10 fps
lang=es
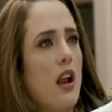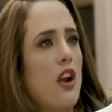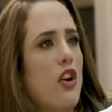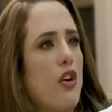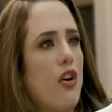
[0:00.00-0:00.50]

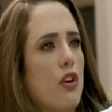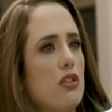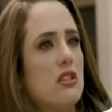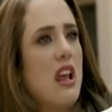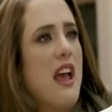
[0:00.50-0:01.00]
no
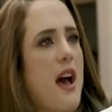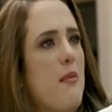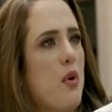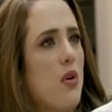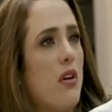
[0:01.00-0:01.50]
te amo.